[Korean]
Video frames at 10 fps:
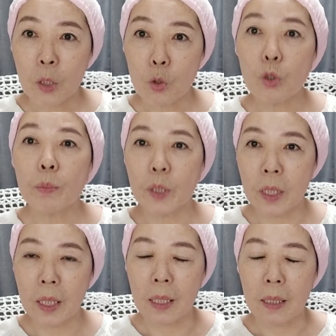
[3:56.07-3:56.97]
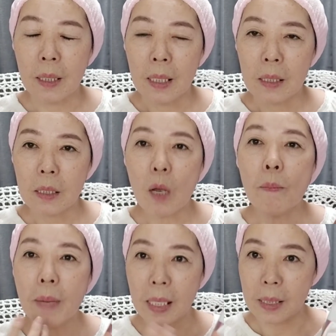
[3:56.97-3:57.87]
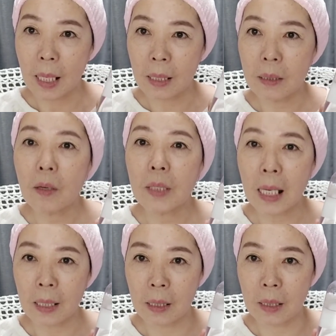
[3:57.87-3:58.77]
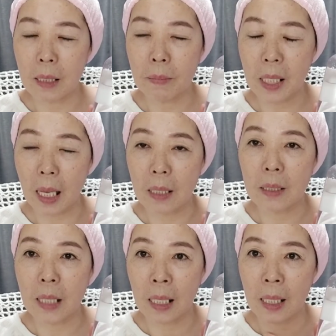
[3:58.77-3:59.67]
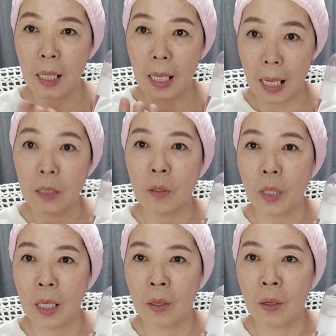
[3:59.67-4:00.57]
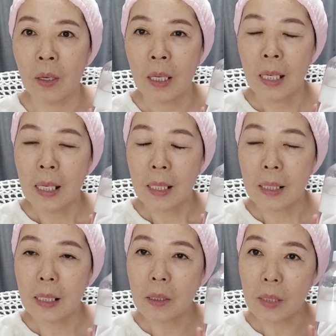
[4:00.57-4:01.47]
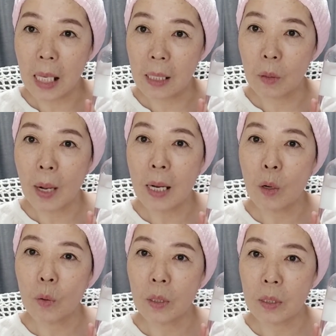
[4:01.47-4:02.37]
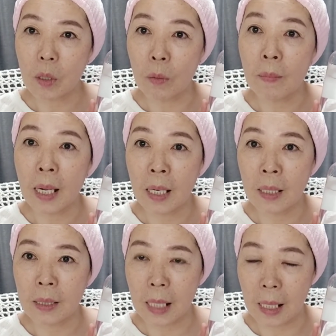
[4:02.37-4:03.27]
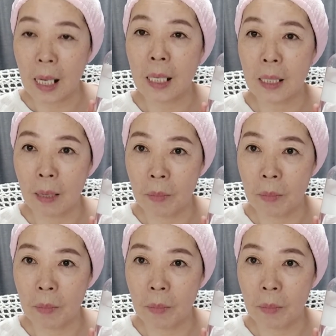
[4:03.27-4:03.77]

수분을 천 배 이상 끌어당기는 힘이 굉장히 강력해요. 그래서 얘를 활용을 정말 잘하게